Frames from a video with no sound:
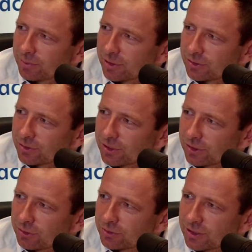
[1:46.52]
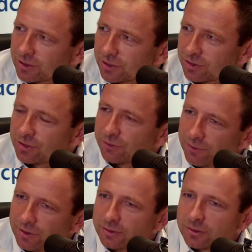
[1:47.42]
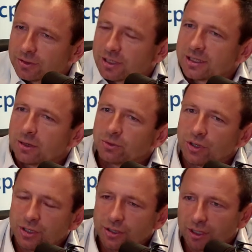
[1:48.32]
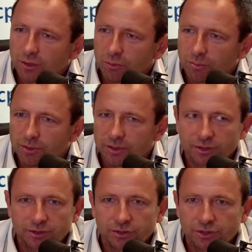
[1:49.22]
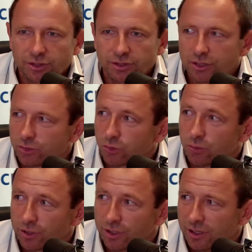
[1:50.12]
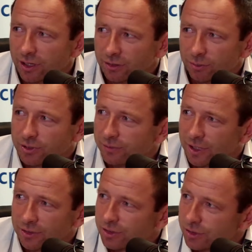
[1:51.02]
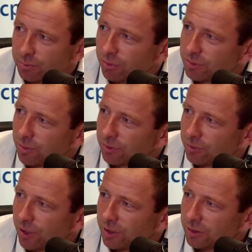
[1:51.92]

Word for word: jak patrzysz, jak rozrastacie się wy, rozrastają się inne kluby czy inne szkółki, to mi się wydaje, że też i boisk brakuje.